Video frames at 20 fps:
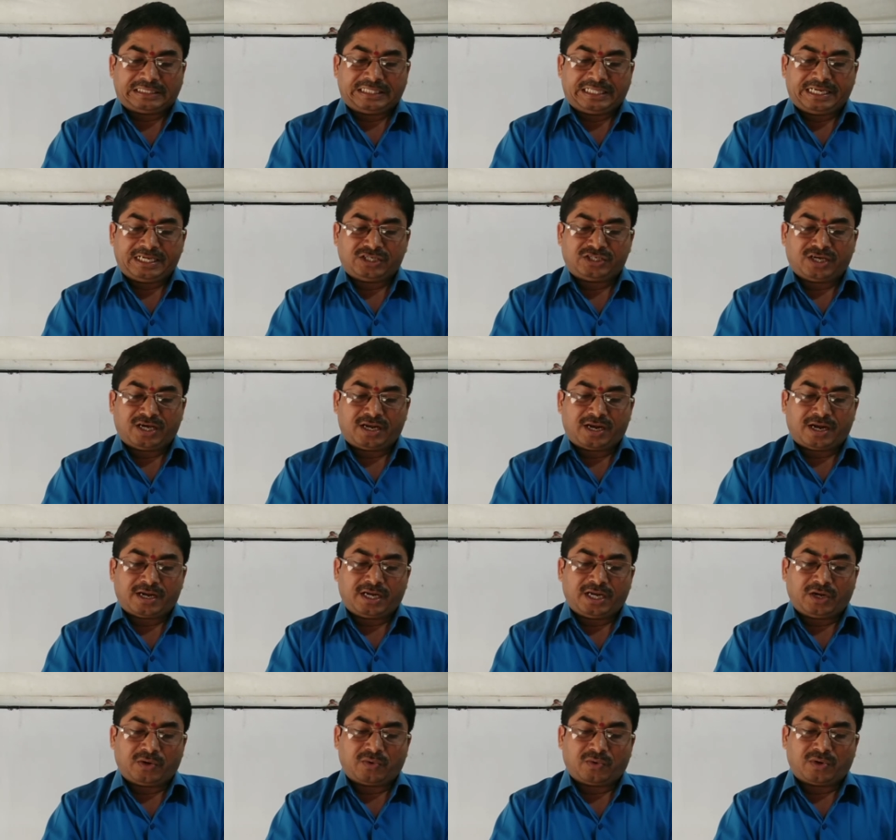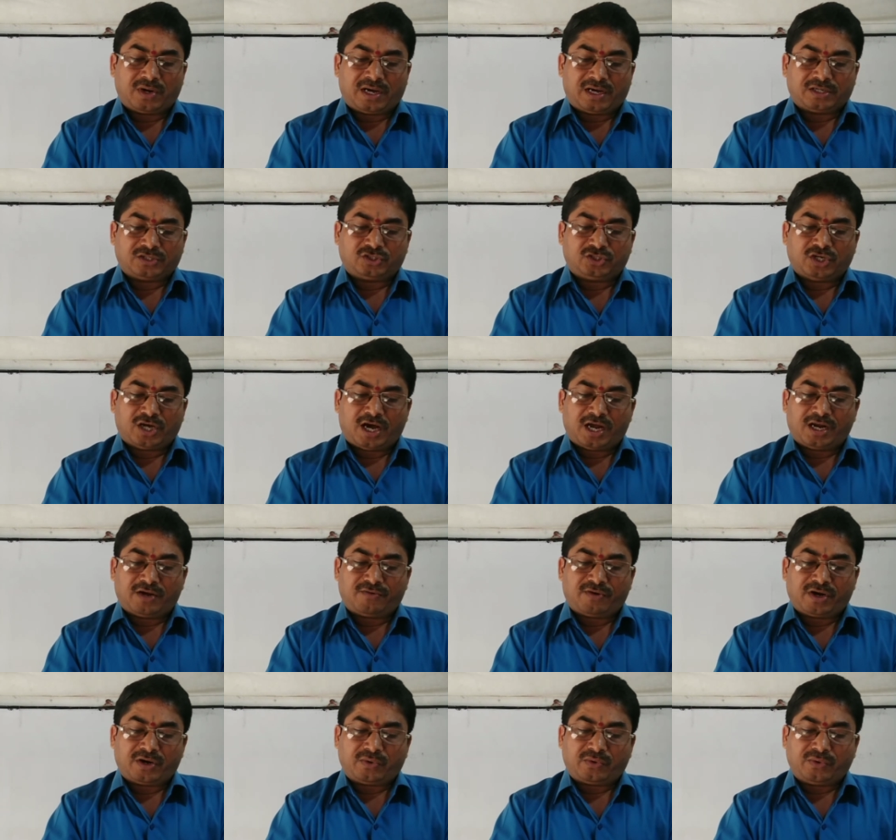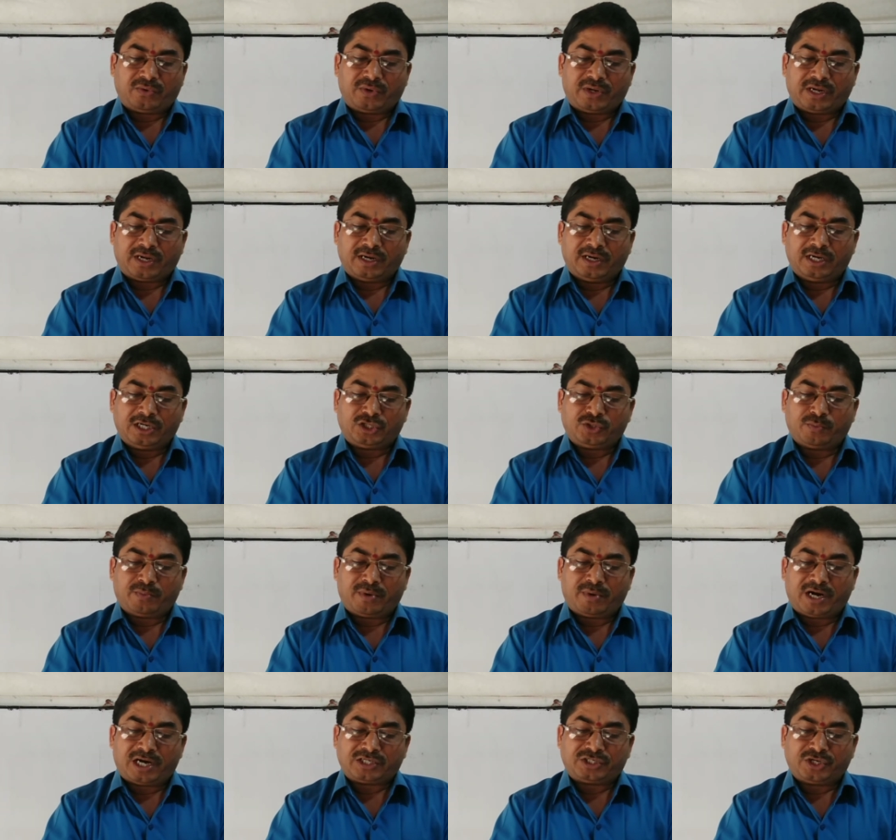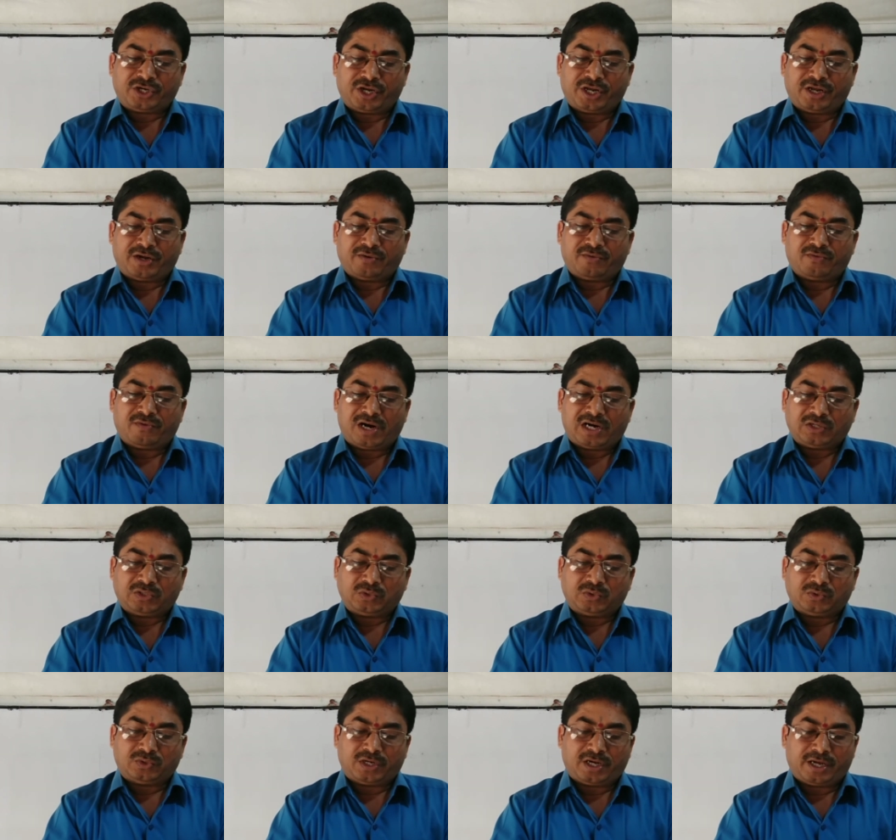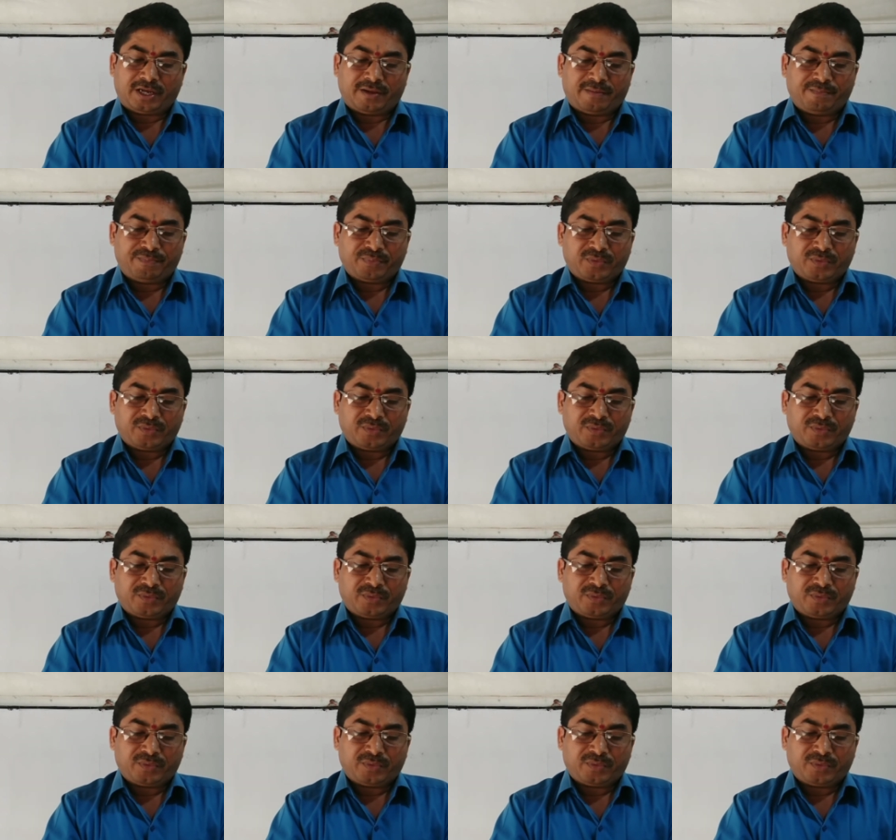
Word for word: దేశాలన్నీ కూడా చాలా వరకు ఇంగ్లీష్ భాషనే వాడుతున్నాయి